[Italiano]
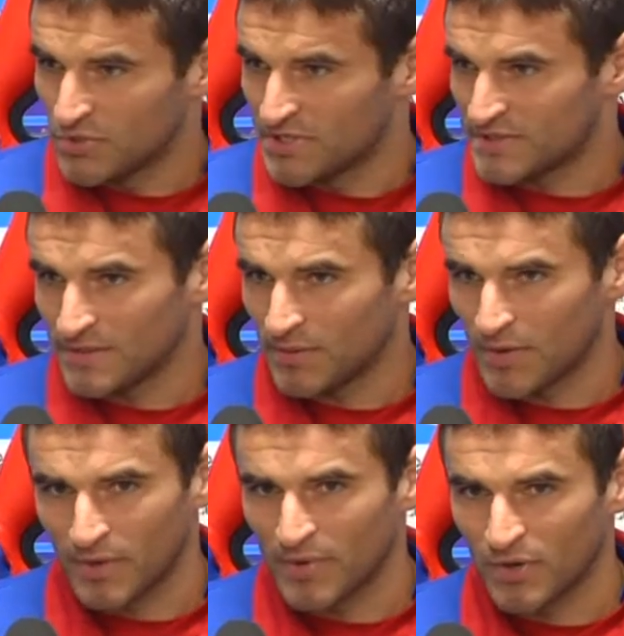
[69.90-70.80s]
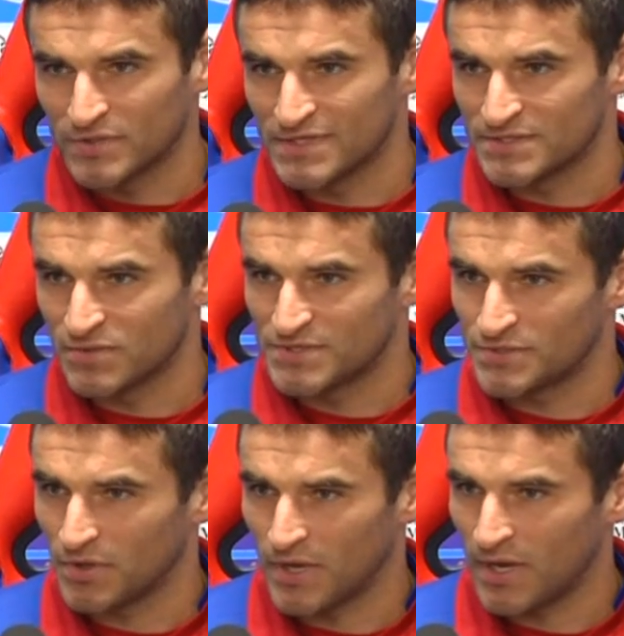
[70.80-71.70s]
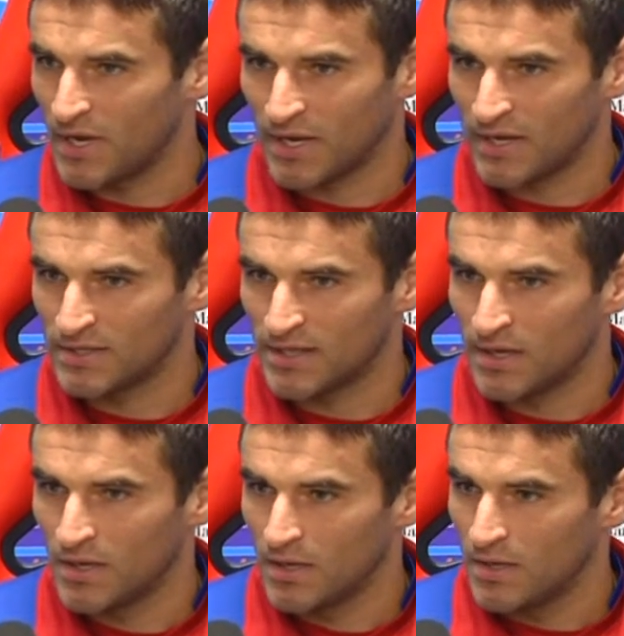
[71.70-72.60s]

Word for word: po' tristi per, per questa situazione, è la realtà.